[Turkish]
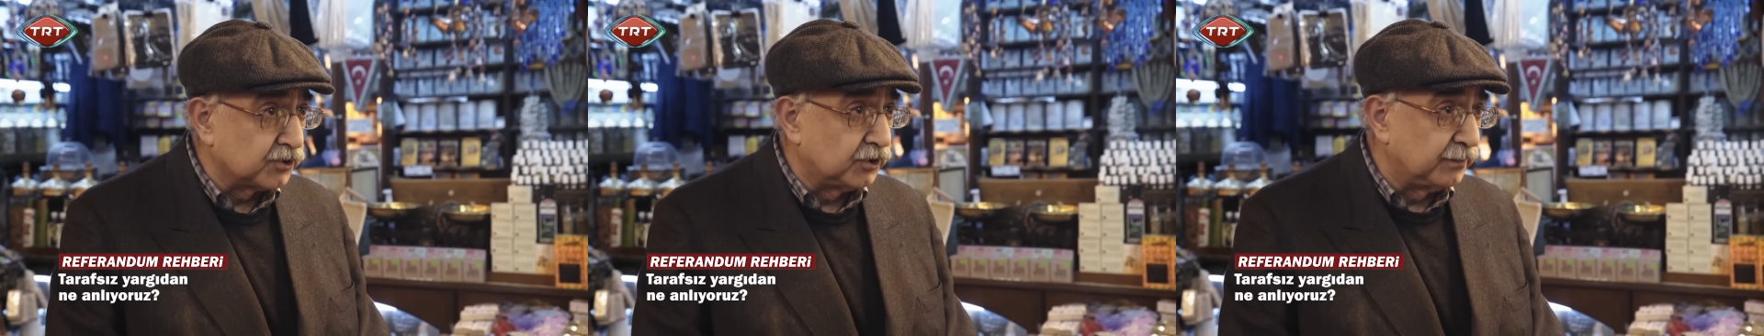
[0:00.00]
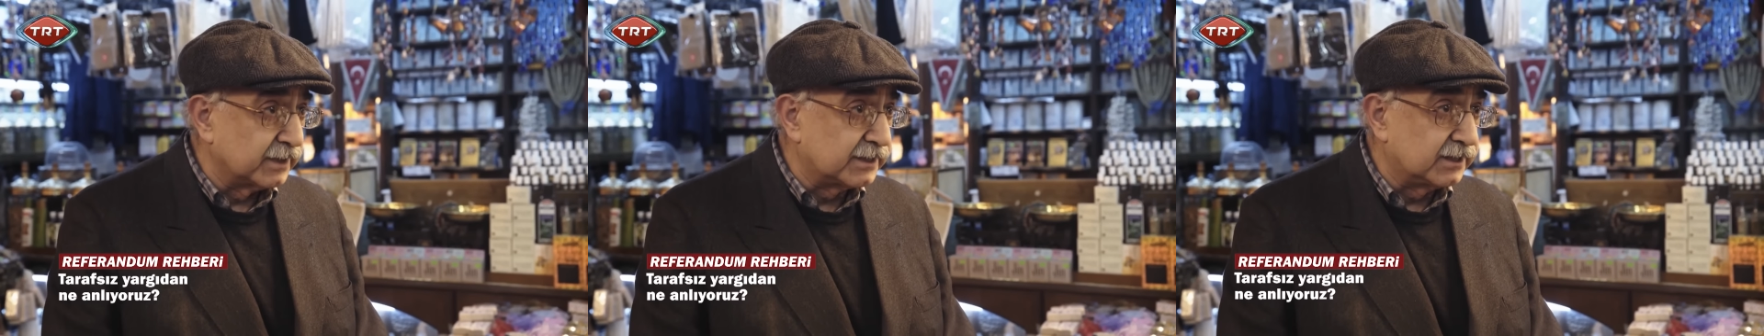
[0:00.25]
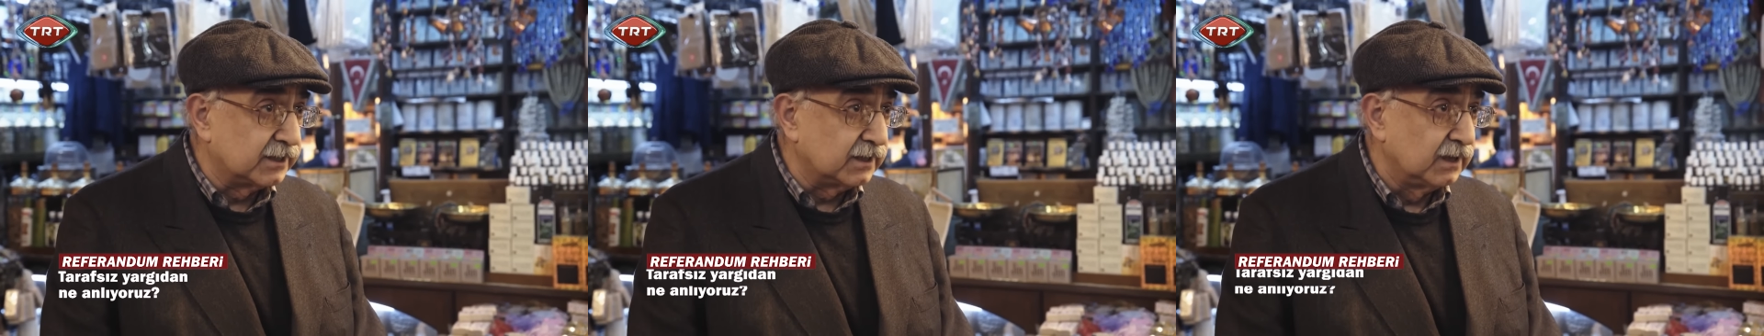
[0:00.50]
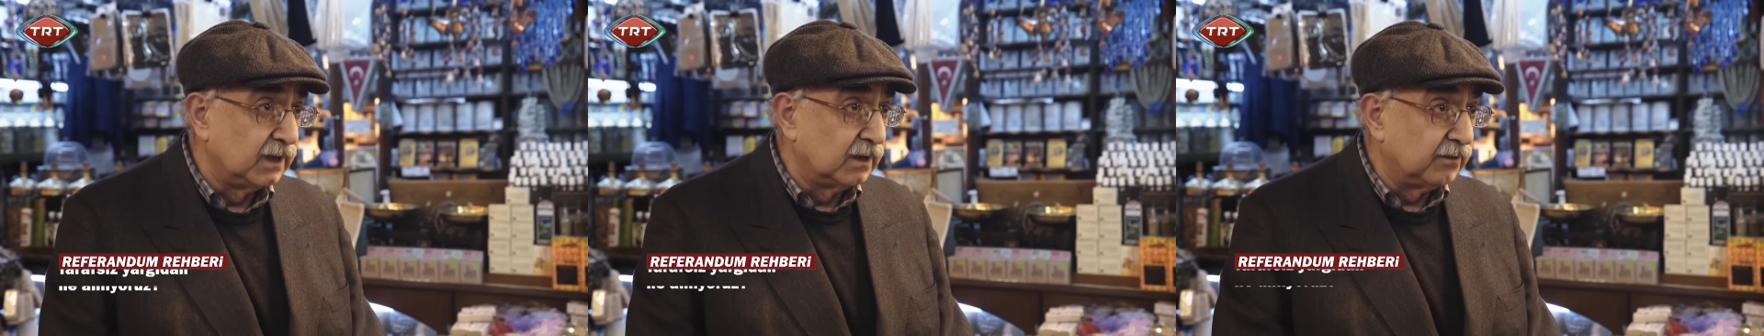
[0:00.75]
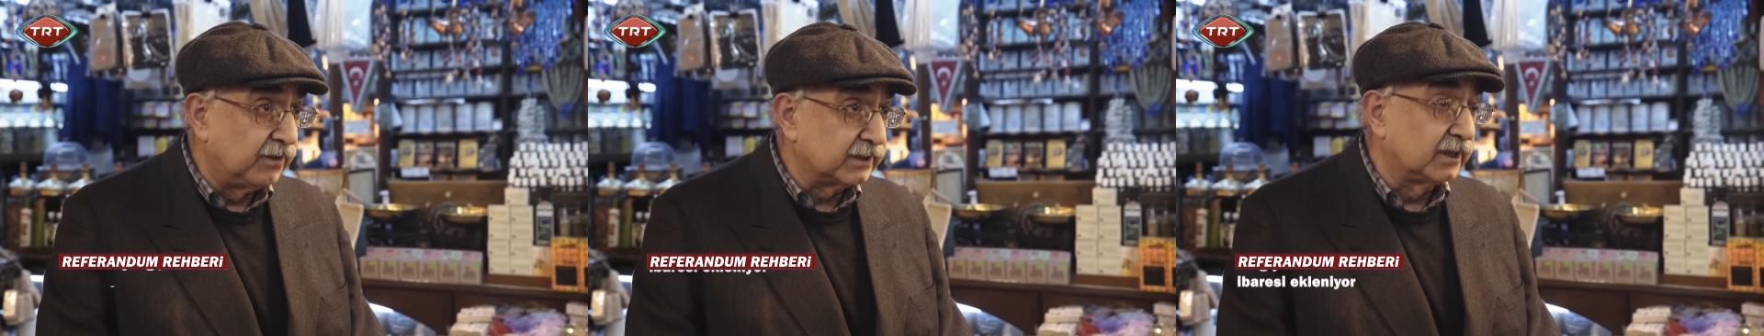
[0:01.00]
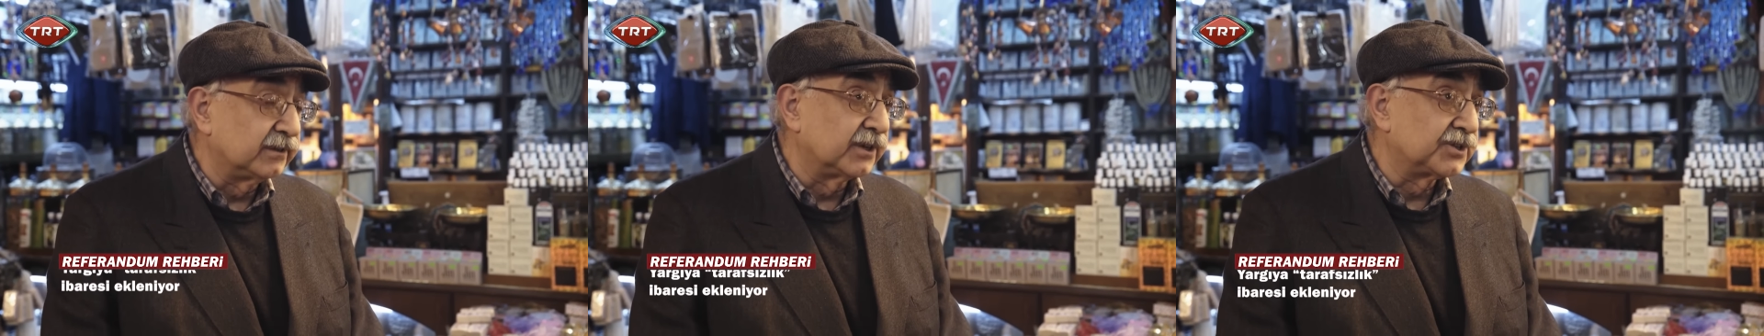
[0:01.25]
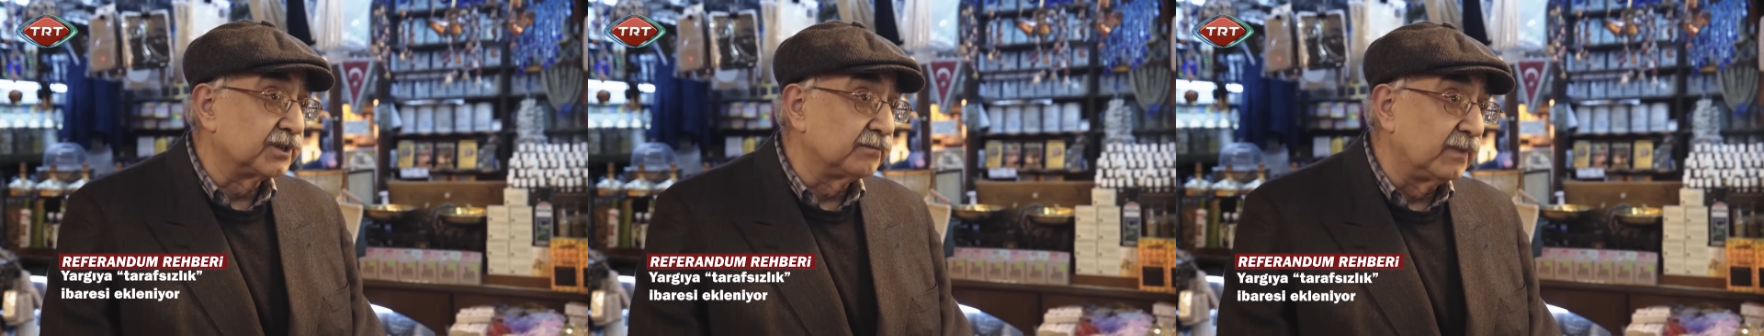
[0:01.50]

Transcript: olması vatandaşın